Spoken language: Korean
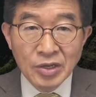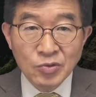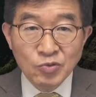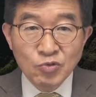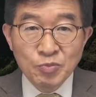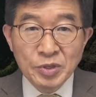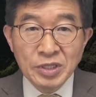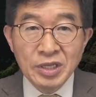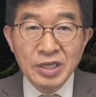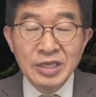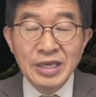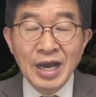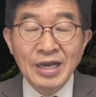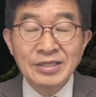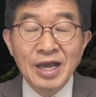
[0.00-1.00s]
국민들이
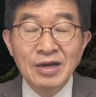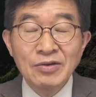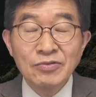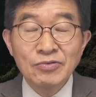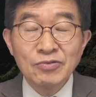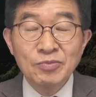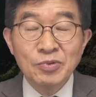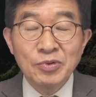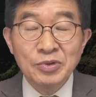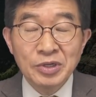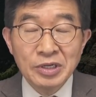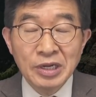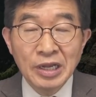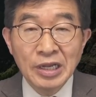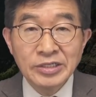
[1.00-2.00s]
야당
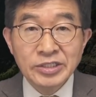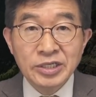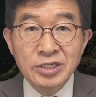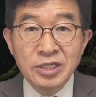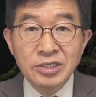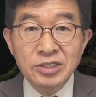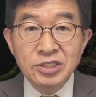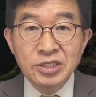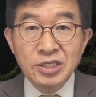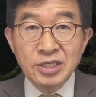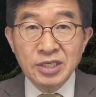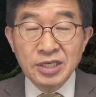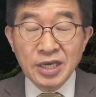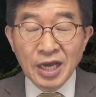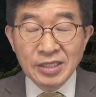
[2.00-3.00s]
후보를 설령
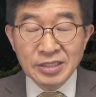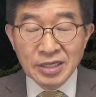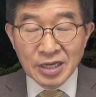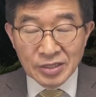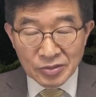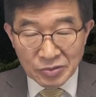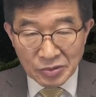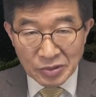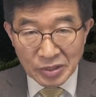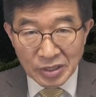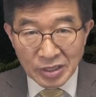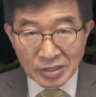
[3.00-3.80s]
지지하더라도